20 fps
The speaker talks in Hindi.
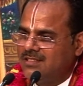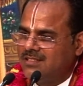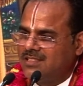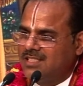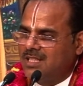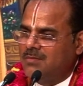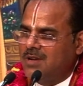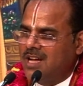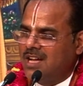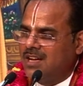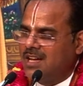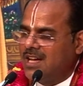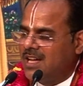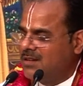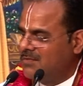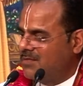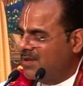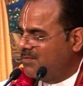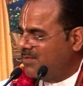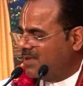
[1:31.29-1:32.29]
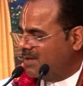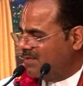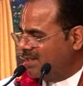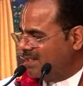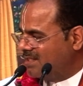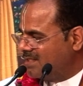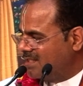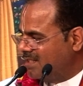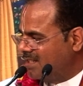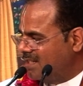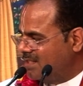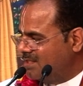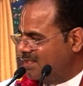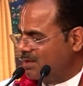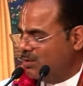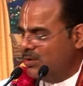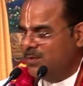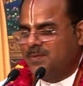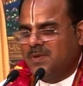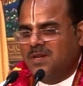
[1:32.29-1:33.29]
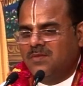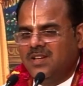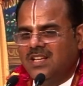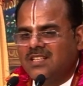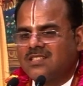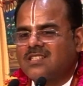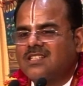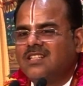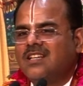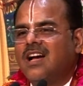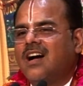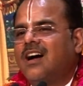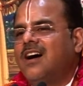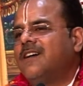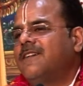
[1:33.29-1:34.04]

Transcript: सभागार में प्रवेश किया जो प्रवेश किया